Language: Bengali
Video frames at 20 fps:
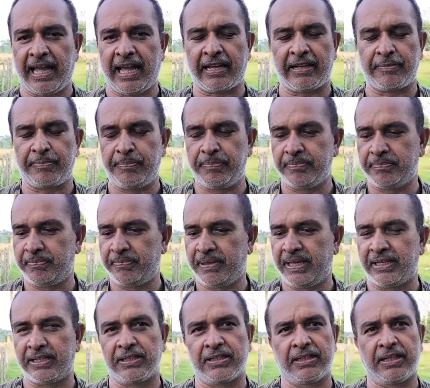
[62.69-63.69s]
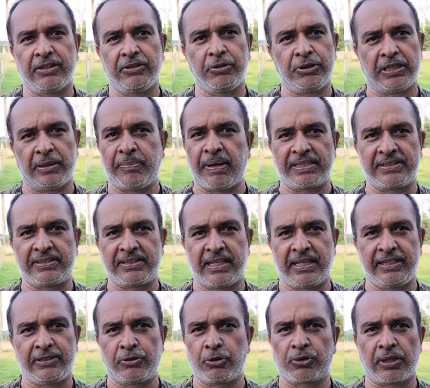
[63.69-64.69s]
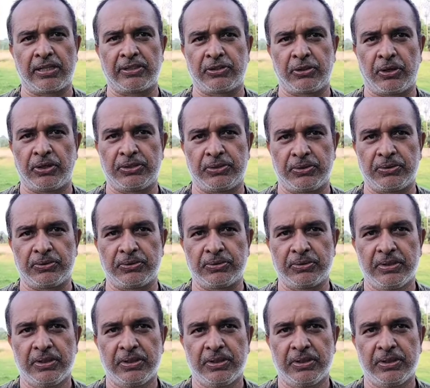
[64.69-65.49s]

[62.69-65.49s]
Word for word: এক মেয়ের দুইটা বাচ্চা এই টোটাল ছয়জন